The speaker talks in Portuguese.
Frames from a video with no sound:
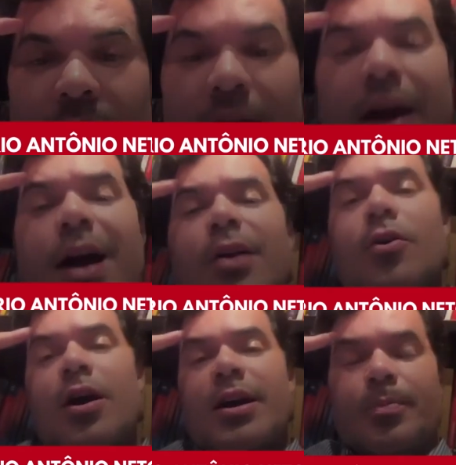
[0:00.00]
E
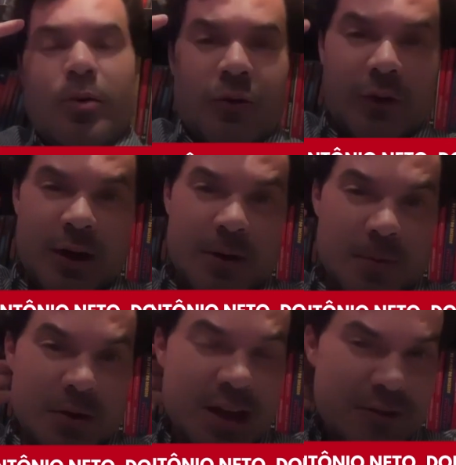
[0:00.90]
agora, por
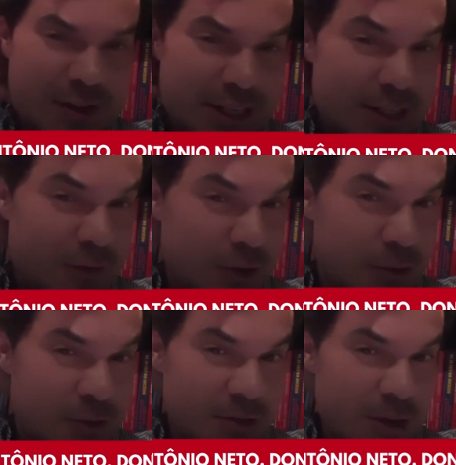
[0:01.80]
fim, eu nem ia fazer esse
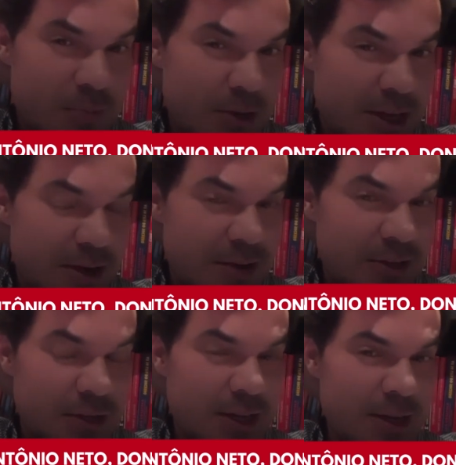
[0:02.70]
videozinho não, porque eu
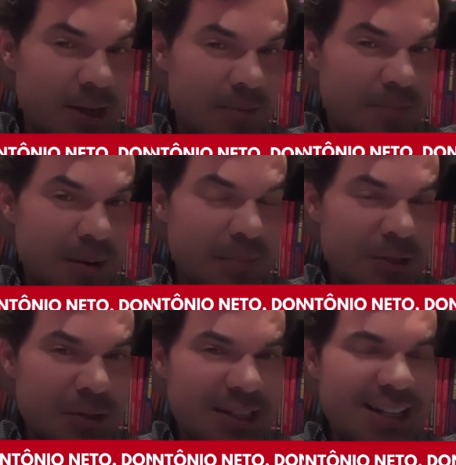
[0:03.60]
acho que para
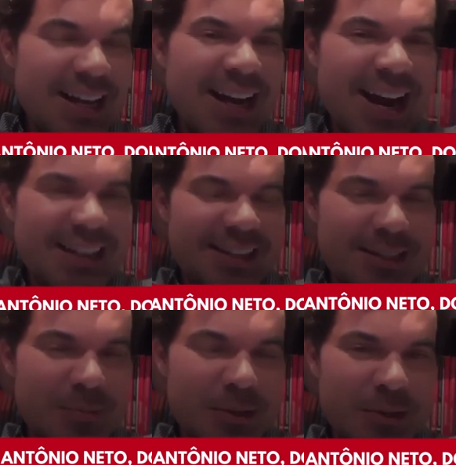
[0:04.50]
pessoas
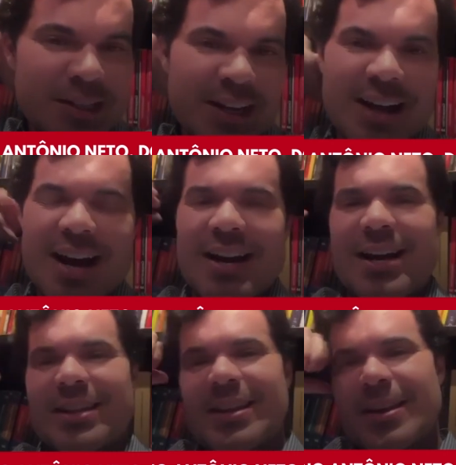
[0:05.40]
ingratas, pessoas sem
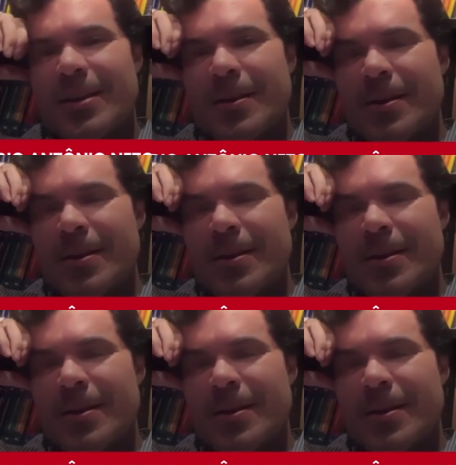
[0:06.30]
caráter,